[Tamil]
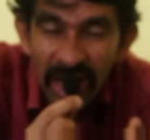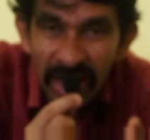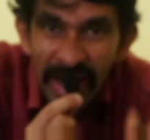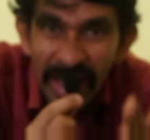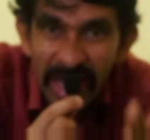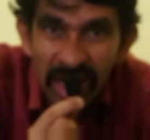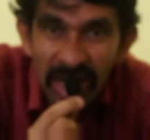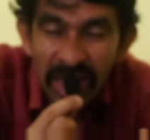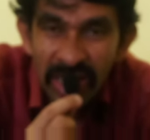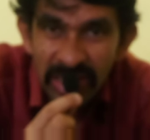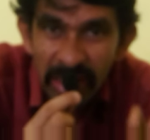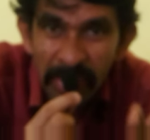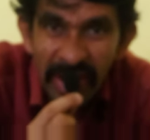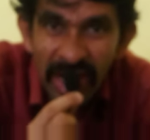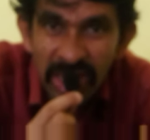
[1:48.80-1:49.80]
நடிகர்
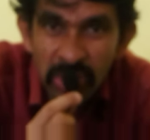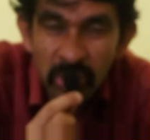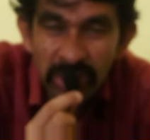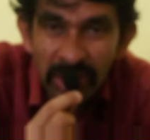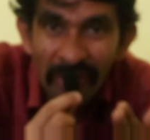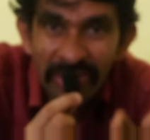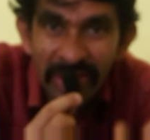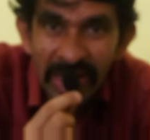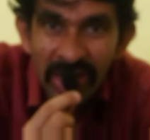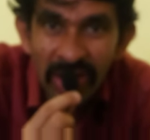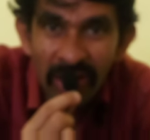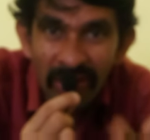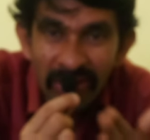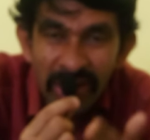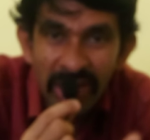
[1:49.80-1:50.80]
ஜெமினி கணேசனும் சாவித்திரியும்
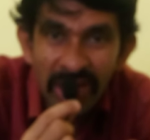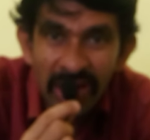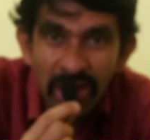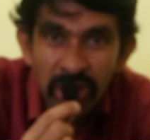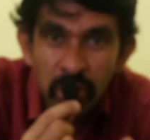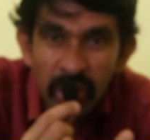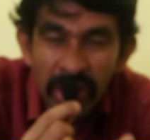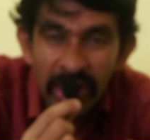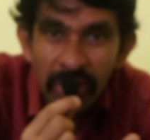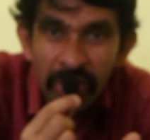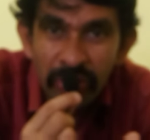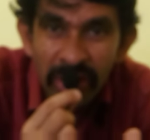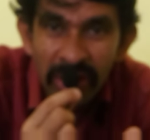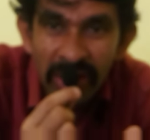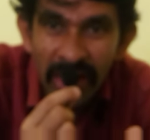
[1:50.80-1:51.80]
அங்கே வந்திருக்கிறாங்க ஷூட்டிங் ஆட்டி
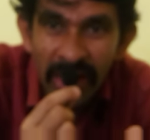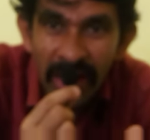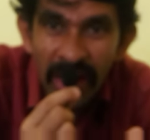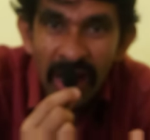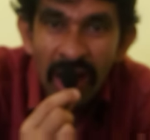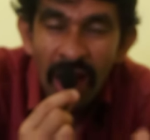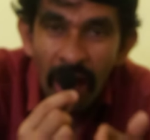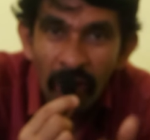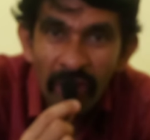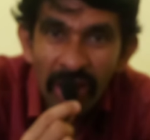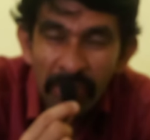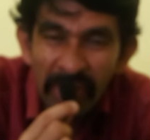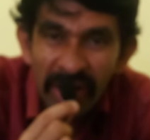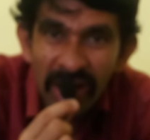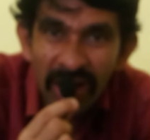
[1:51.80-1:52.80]
வந்திருந்தாங்க அவங்க
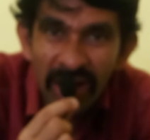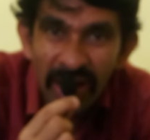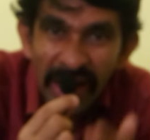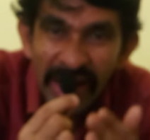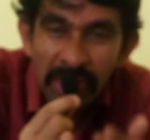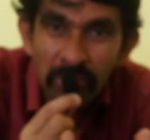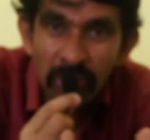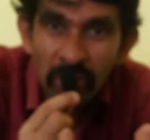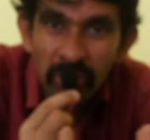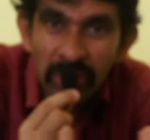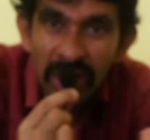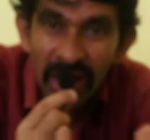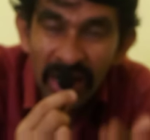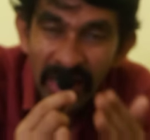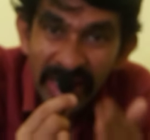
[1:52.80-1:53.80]
என்ன பண்ணியிருக்காங்கன்னா நைட்டு போல்
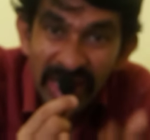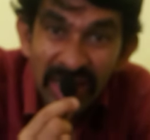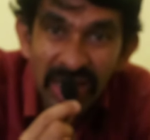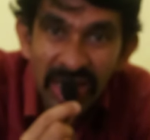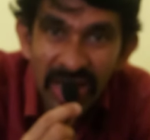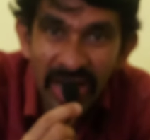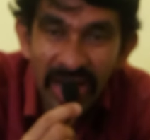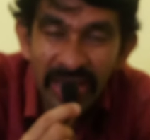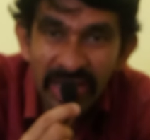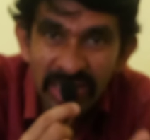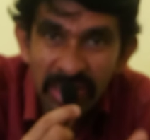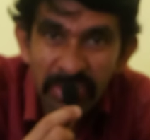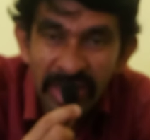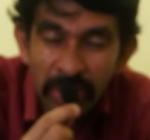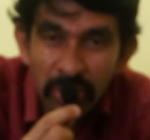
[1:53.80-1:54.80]
வந்து அங்கே தான் இருந்திருக்கிறாங்க அந்த
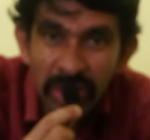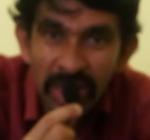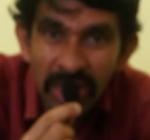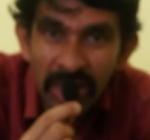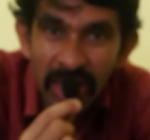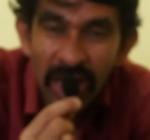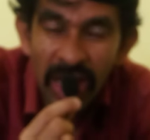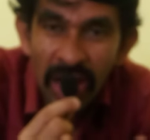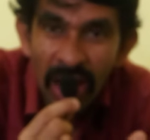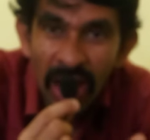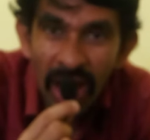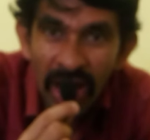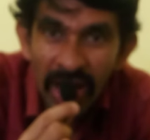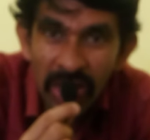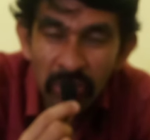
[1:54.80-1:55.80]
டிசம்பர் இருபத்தி ரெண்டு
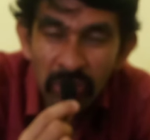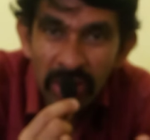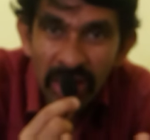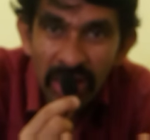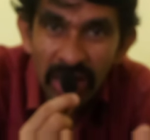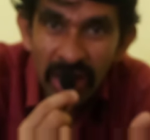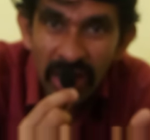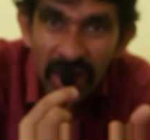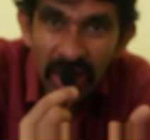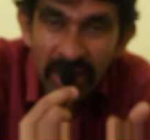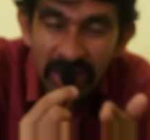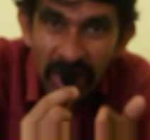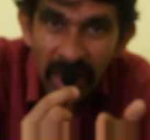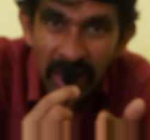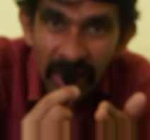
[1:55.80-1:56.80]
அன்றைக்கி வந்து
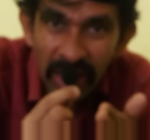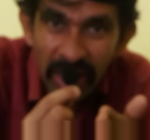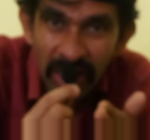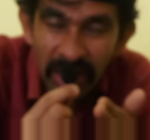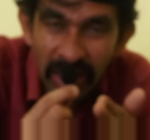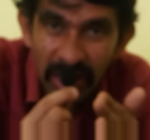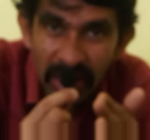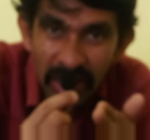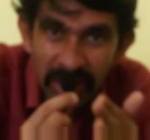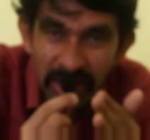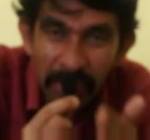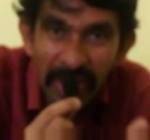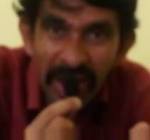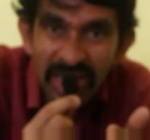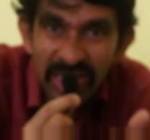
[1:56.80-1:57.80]

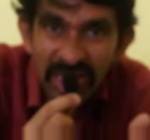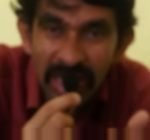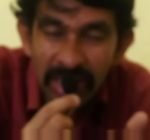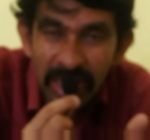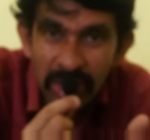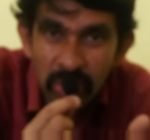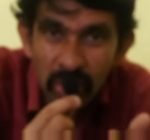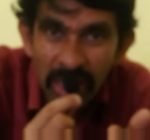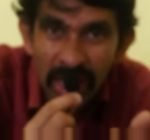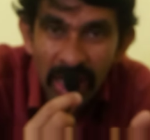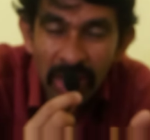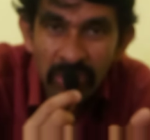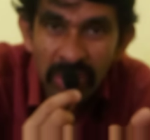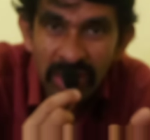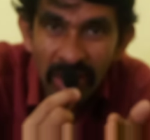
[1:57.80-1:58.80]
ஜெமினி கணேசன் என்ன என்ன
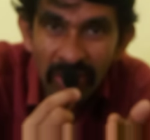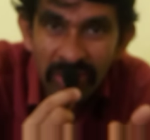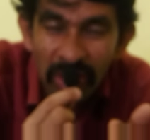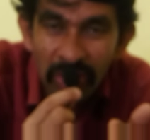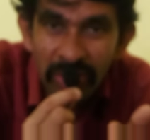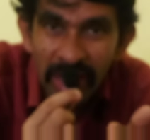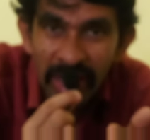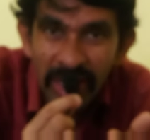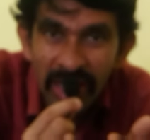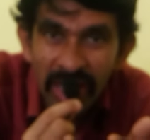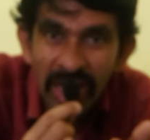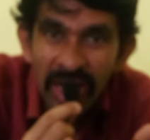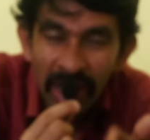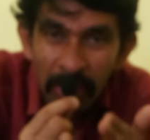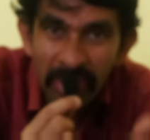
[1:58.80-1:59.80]
சொல்கிறாருன்னா வந்து சவுத்திரிகிட்ட
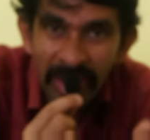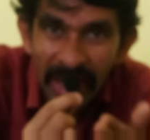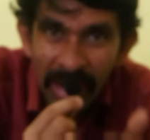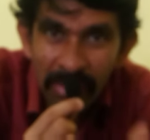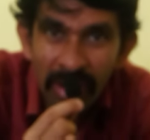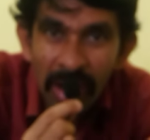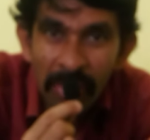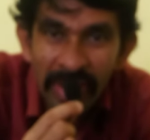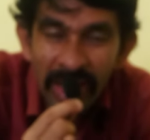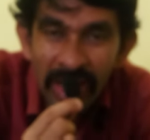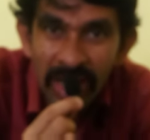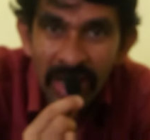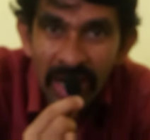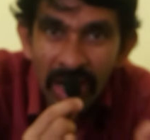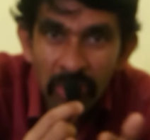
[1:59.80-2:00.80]
நம்ம கிளம்பலாம்
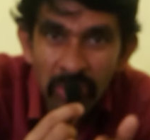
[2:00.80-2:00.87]
அப்படிங்கிறாரு ஆனால்